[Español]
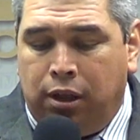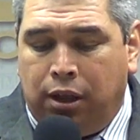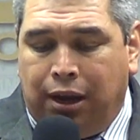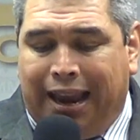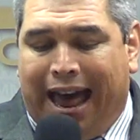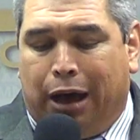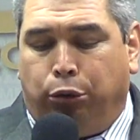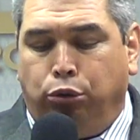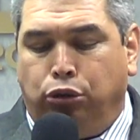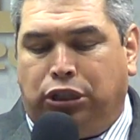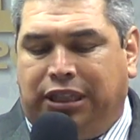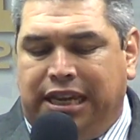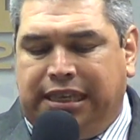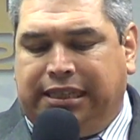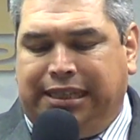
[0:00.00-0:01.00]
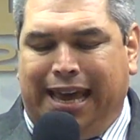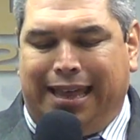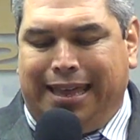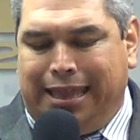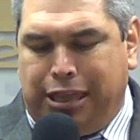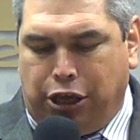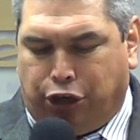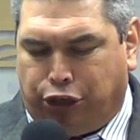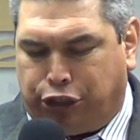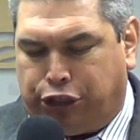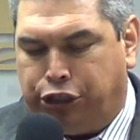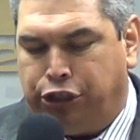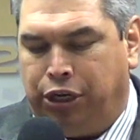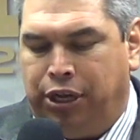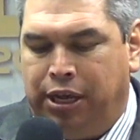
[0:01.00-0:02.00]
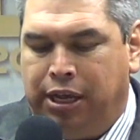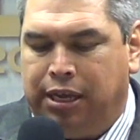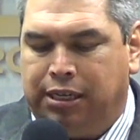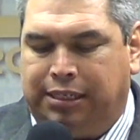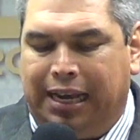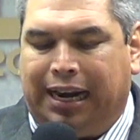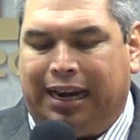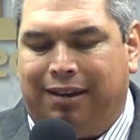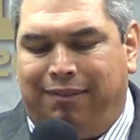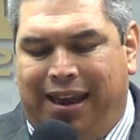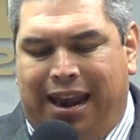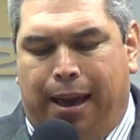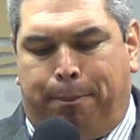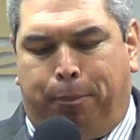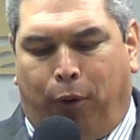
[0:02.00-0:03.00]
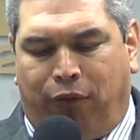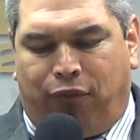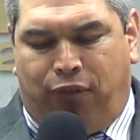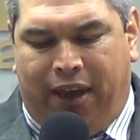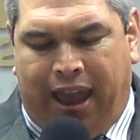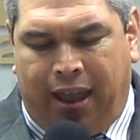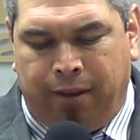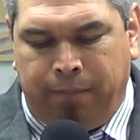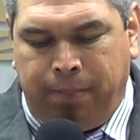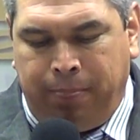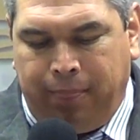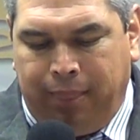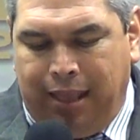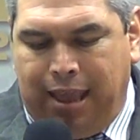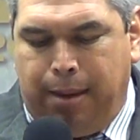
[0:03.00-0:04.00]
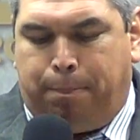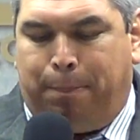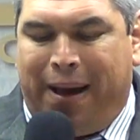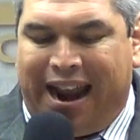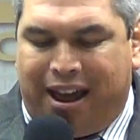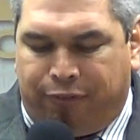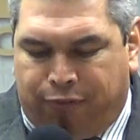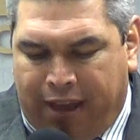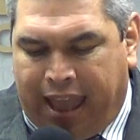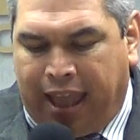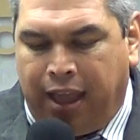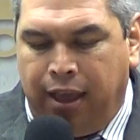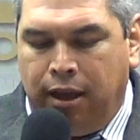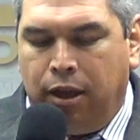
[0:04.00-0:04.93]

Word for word: la justicia de Dios se revela por fe y para fe,